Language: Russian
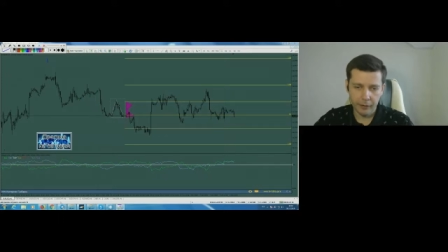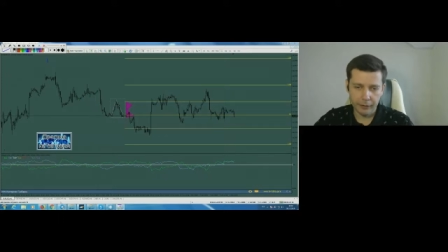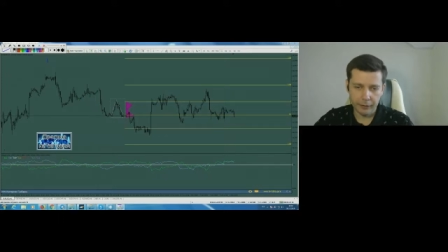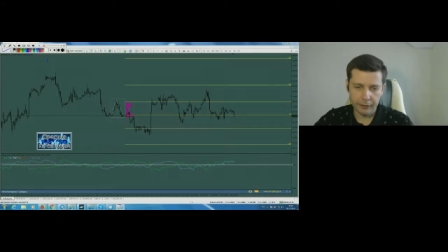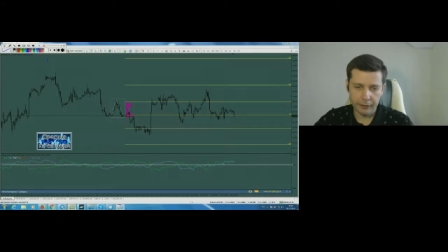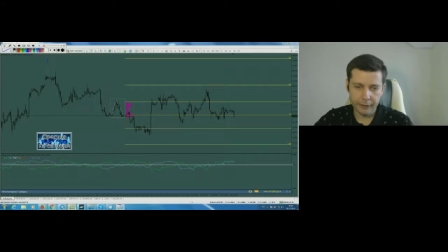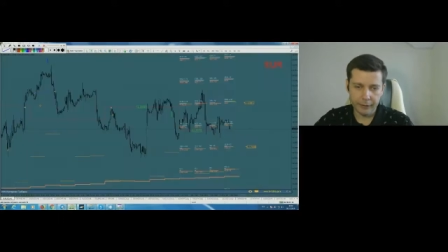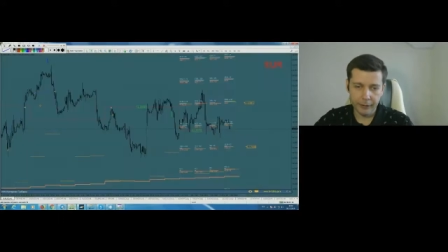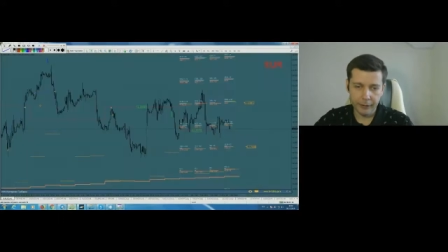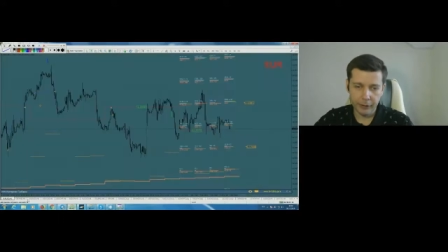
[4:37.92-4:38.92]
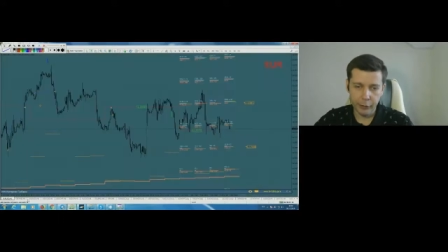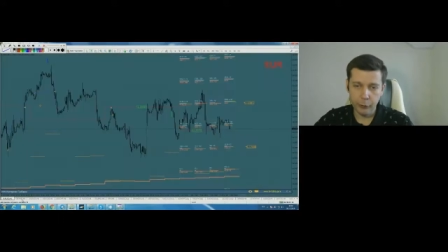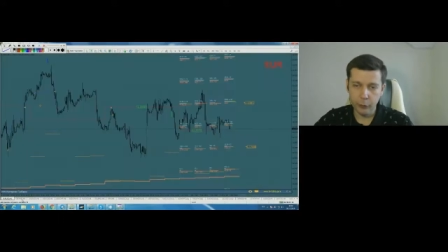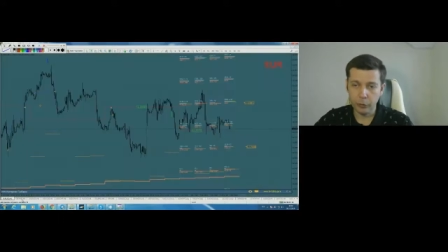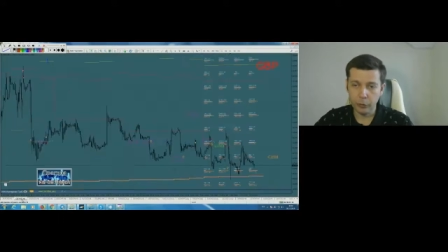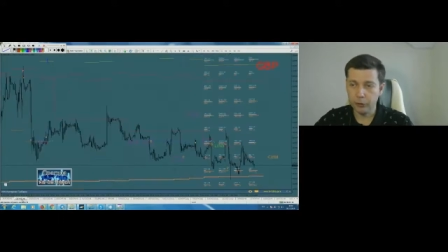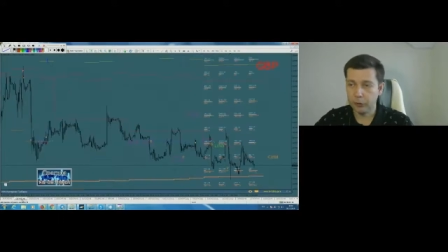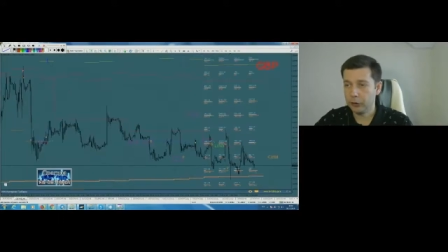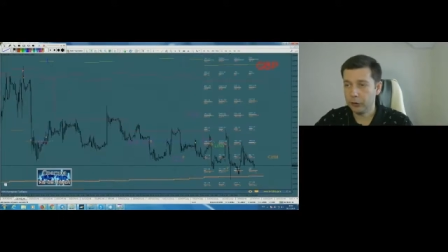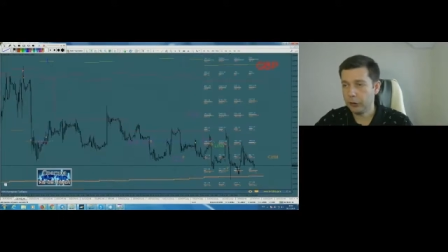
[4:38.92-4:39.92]
э, далее, наш фунт.
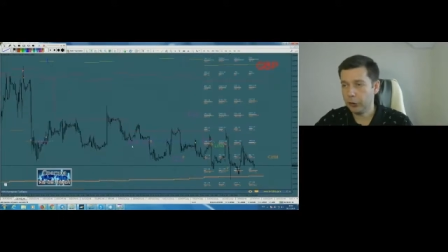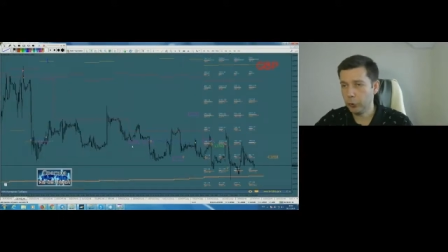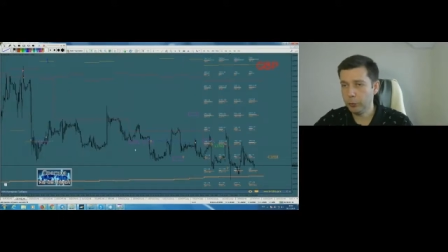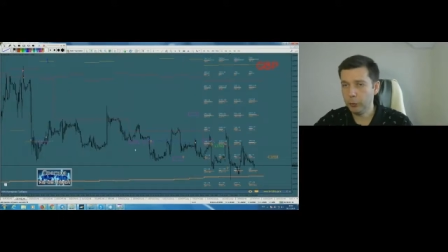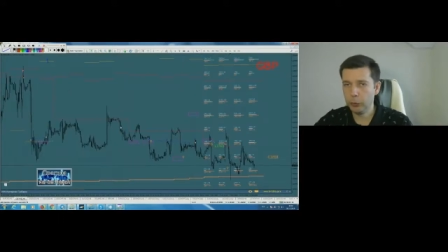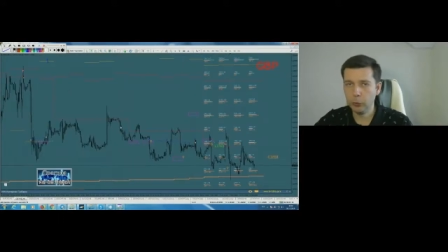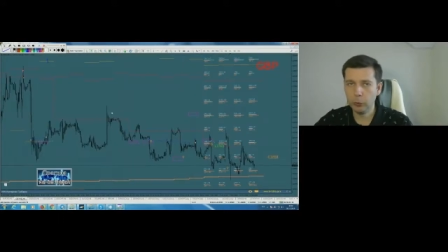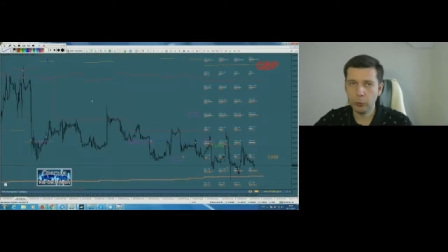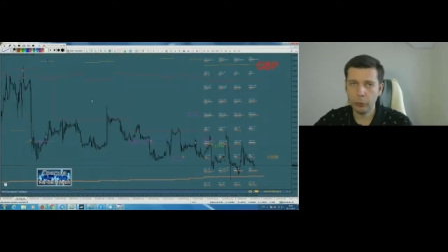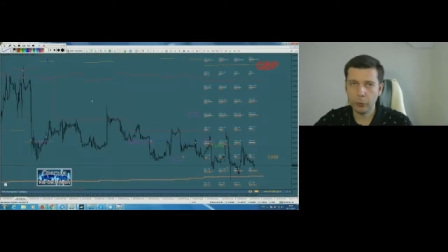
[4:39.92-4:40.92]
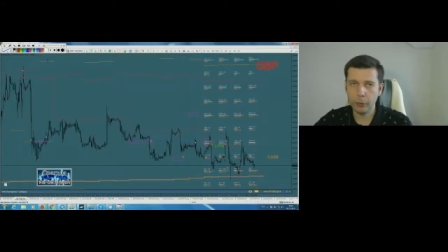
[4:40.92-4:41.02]
Э, что по фунту?